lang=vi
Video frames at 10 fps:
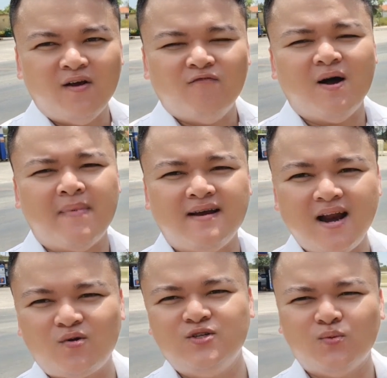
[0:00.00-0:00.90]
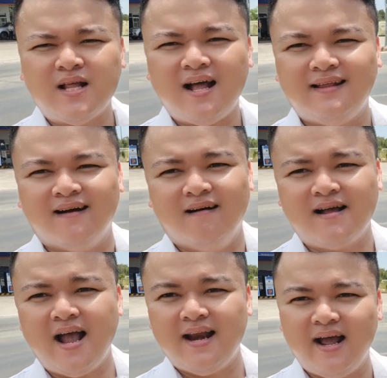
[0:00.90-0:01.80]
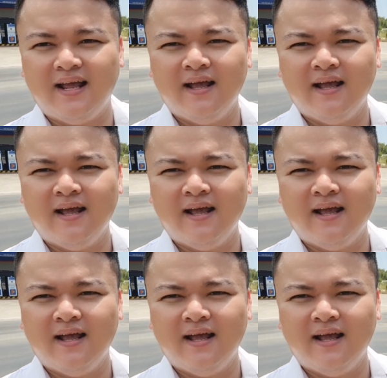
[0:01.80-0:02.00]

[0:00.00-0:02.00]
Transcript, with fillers: và mảnh đất của chúng ta thì ở ngay đây.